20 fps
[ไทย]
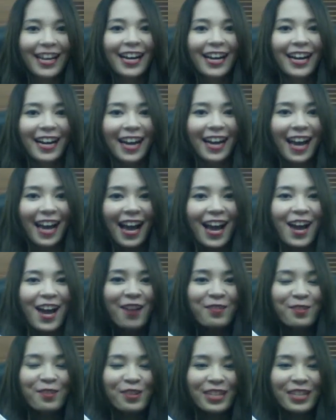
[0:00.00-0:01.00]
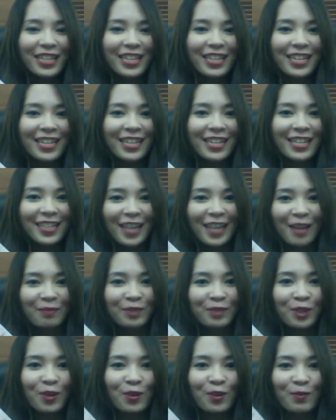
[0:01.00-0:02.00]
ค่ะขอบคุณที่รับ
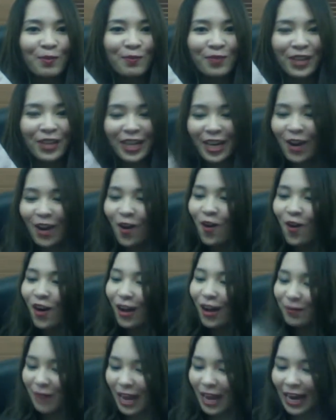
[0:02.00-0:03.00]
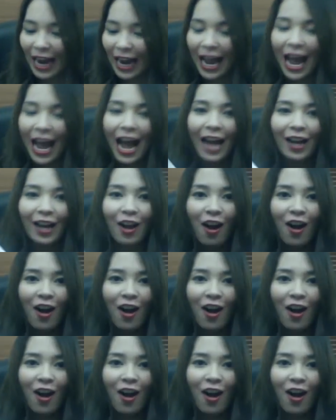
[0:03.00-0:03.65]
ชมวิดีโอกันมานะคะก็